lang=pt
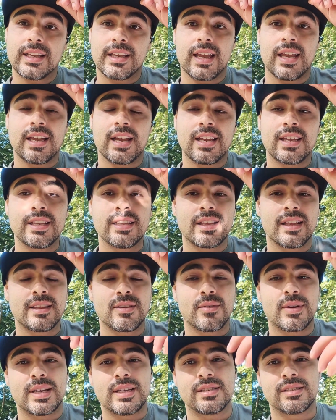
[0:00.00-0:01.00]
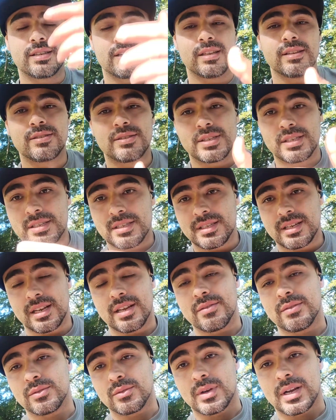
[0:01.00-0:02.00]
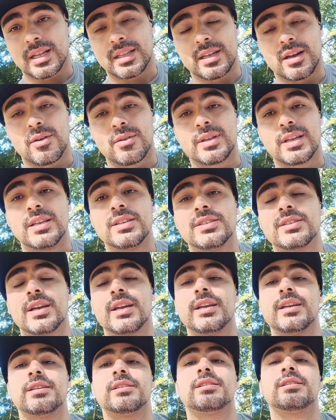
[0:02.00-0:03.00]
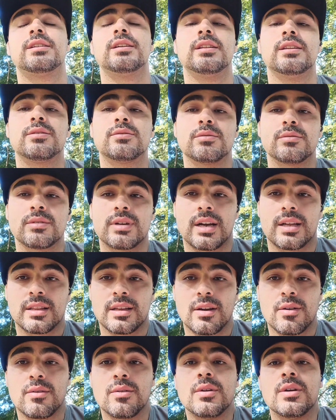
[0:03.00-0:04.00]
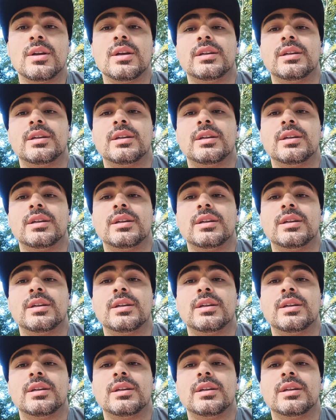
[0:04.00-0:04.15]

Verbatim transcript: quem ainda não é inscrito, se inscreva no canal, quem já é inscrito no canal,